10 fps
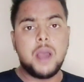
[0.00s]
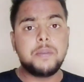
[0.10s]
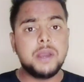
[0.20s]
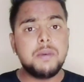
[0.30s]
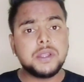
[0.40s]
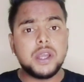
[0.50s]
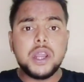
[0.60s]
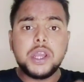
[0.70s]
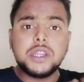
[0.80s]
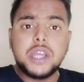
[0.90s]
अब ये मत
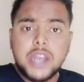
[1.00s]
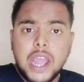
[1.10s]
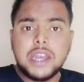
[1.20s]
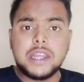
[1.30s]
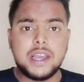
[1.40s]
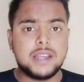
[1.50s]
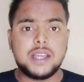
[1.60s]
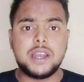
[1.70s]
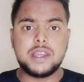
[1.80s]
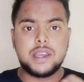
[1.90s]
करना कि देना ही नहीं है
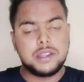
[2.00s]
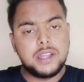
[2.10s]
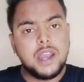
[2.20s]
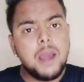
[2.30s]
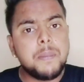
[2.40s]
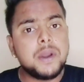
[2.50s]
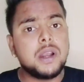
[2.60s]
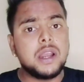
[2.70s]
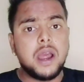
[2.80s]
ऐसा नहीं है देना है पर